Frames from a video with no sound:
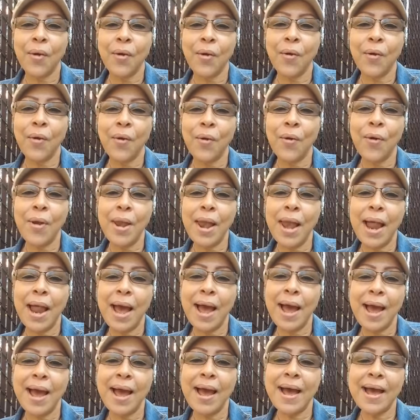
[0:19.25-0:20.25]

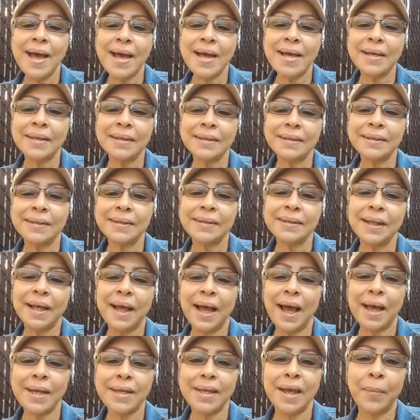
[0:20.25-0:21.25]
Hola.
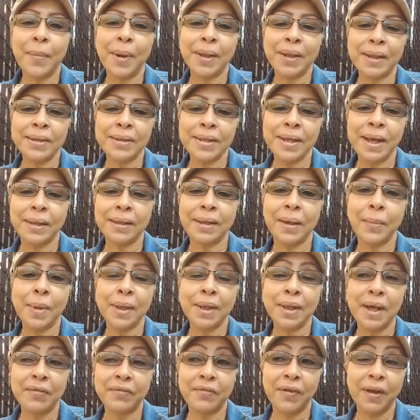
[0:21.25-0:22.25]
ya, me
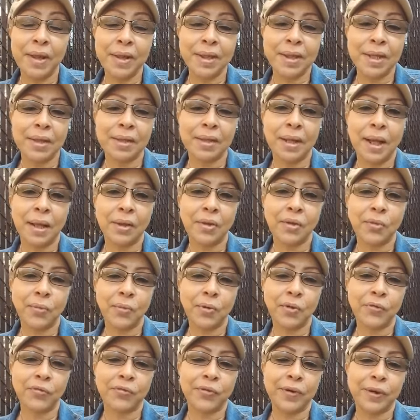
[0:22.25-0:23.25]
están felicitando
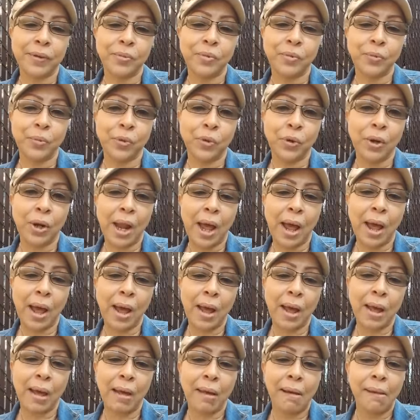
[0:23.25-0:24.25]
por Facebook por
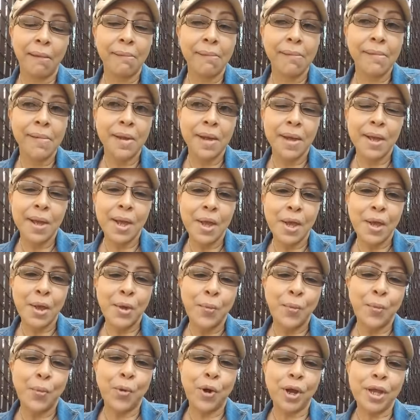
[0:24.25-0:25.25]
la.
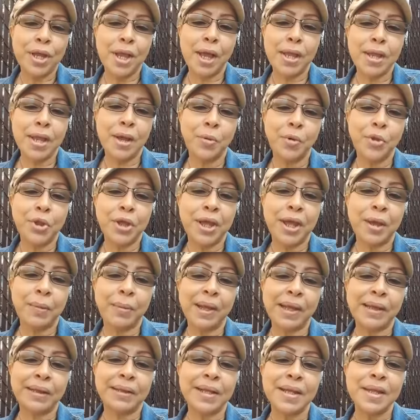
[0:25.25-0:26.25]
Porque ya llevo de que
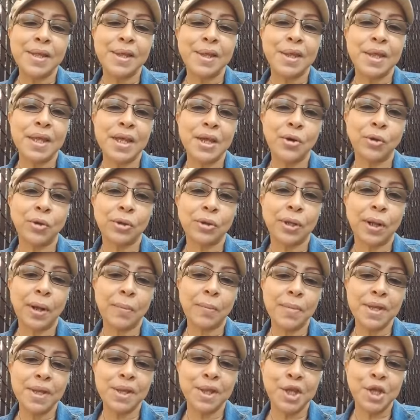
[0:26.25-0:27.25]
25
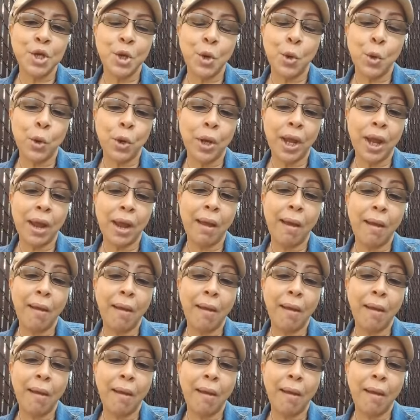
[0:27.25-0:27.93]
transmisiones.